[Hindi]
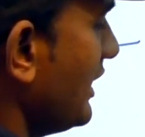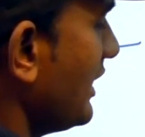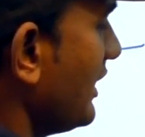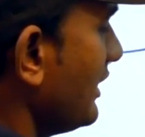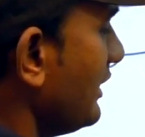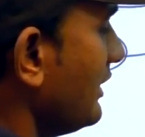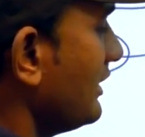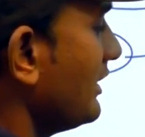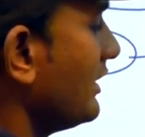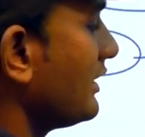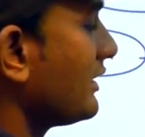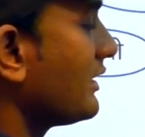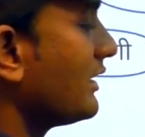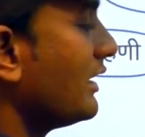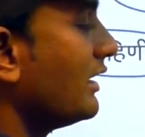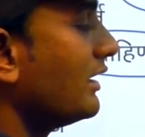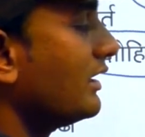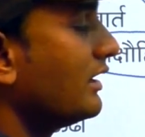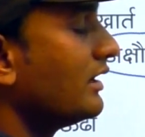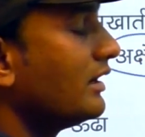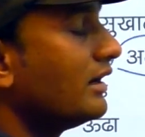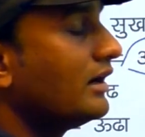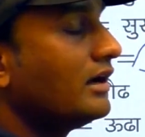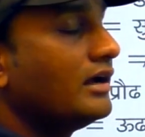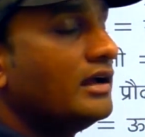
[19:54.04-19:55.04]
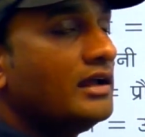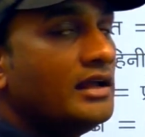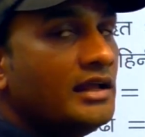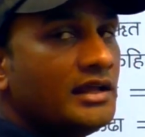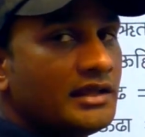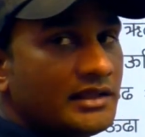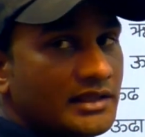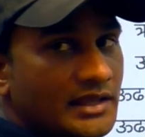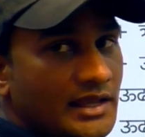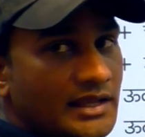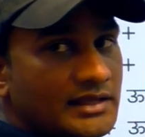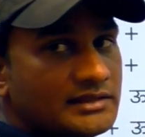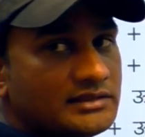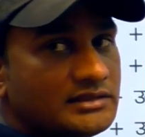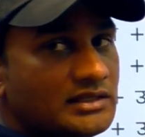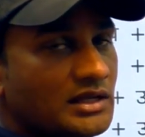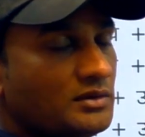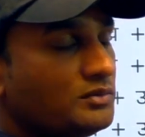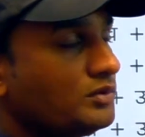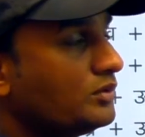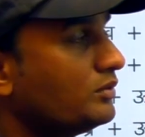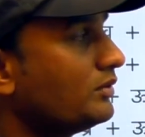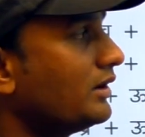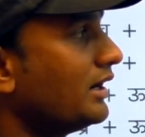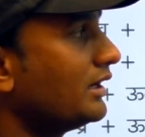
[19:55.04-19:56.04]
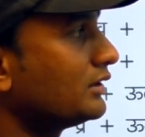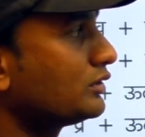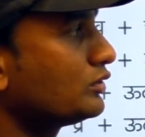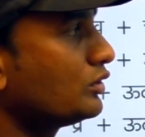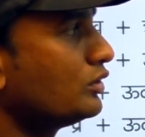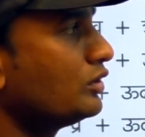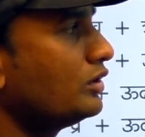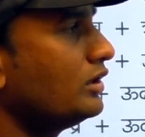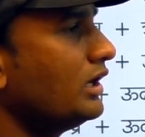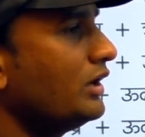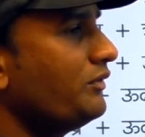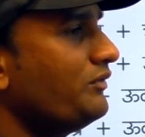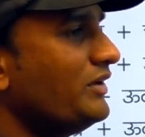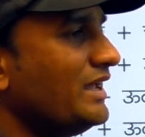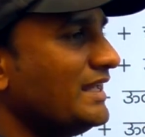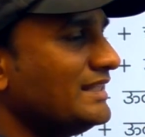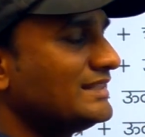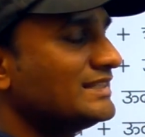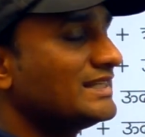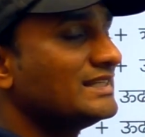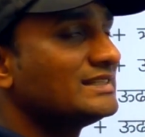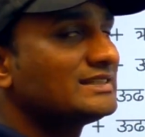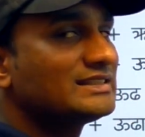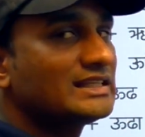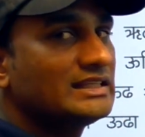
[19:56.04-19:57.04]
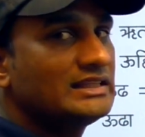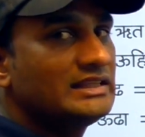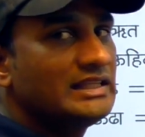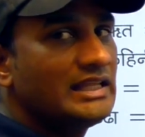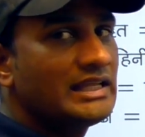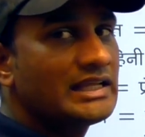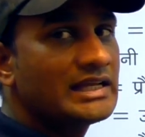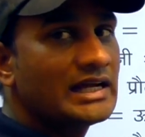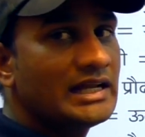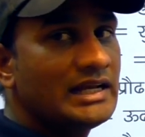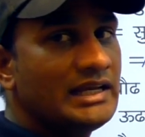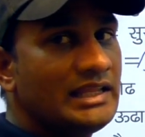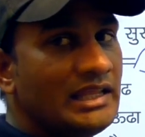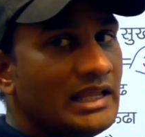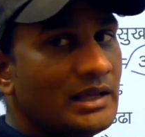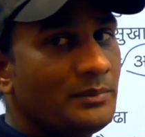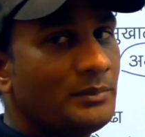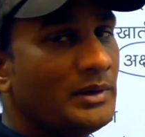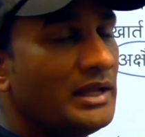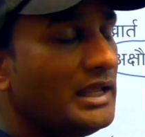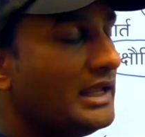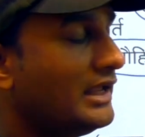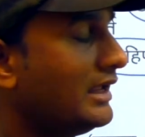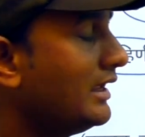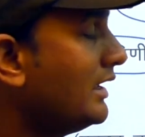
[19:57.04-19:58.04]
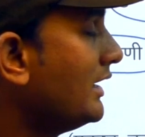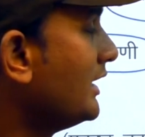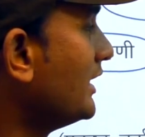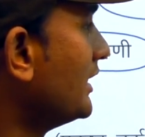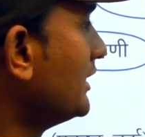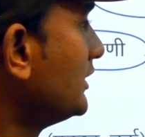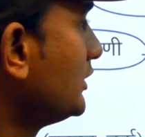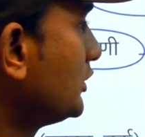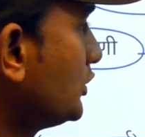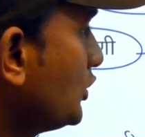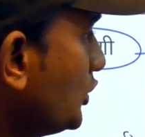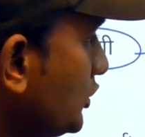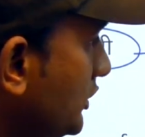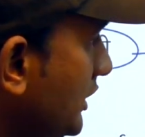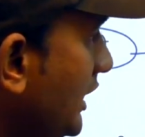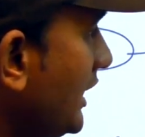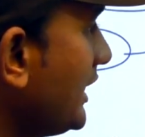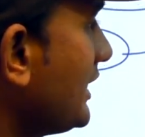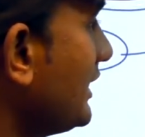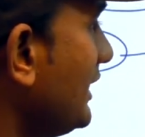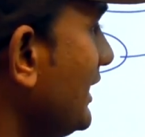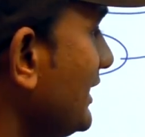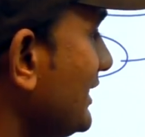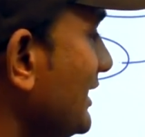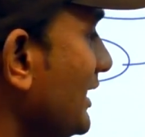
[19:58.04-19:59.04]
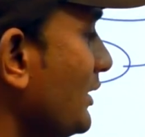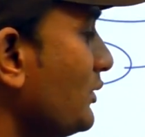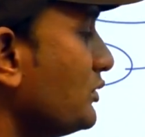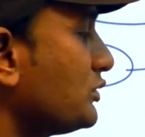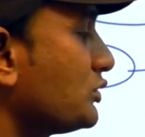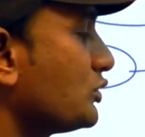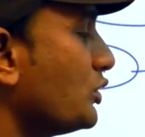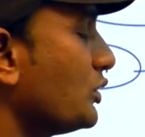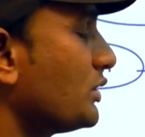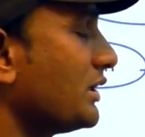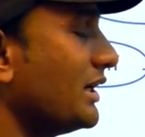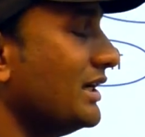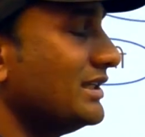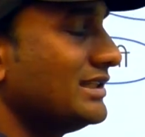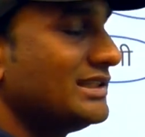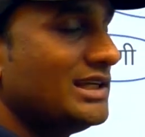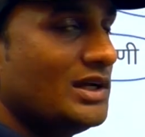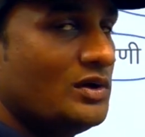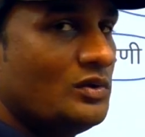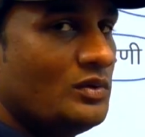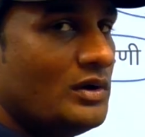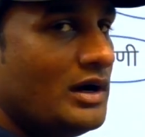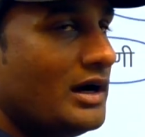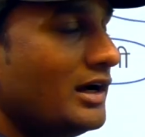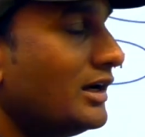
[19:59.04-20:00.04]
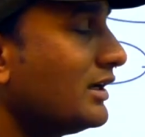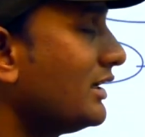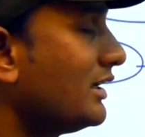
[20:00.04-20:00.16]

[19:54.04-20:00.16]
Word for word: आया न का न कैसे हुआ तो ये व्यंजन संधि का नियम है तो देख लेते हैं उसको कैसे हुआ